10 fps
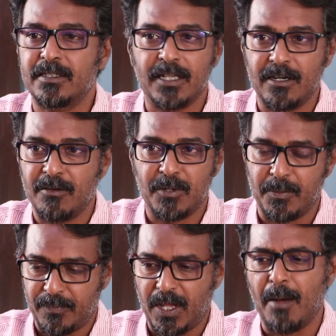தருணம்
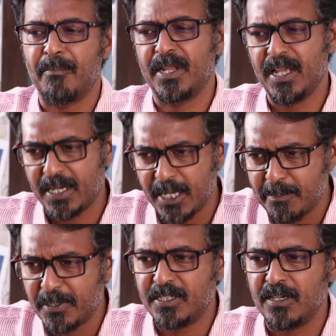வரும் அப்படியே
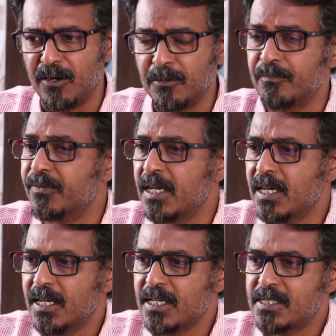கைப்பற்றினாலும்
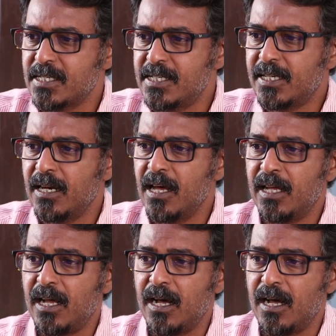சசிகலா